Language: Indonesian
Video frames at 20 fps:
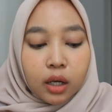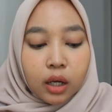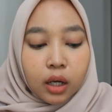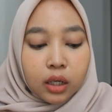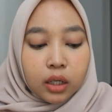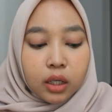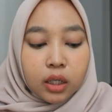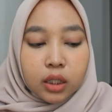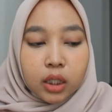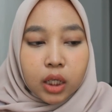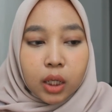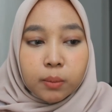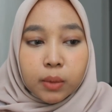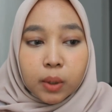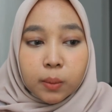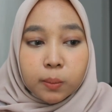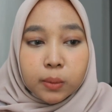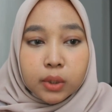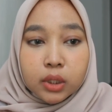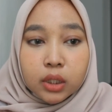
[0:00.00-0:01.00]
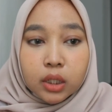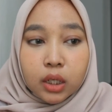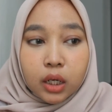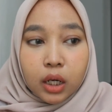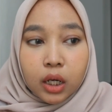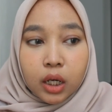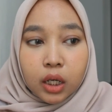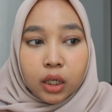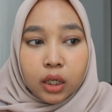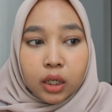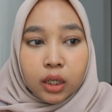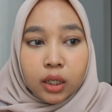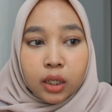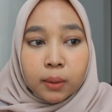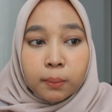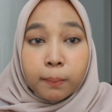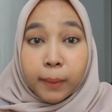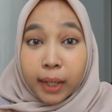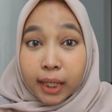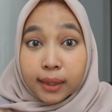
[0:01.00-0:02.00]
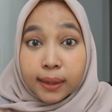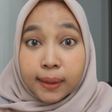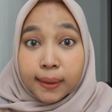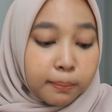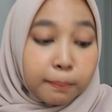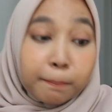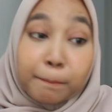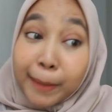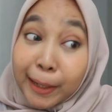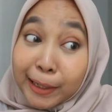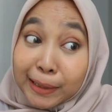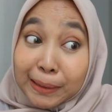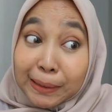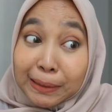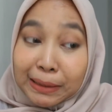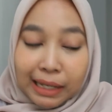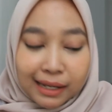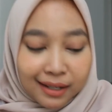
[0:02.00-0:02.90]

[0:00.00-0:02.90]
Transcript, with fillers: karena dia emang beneran matte matte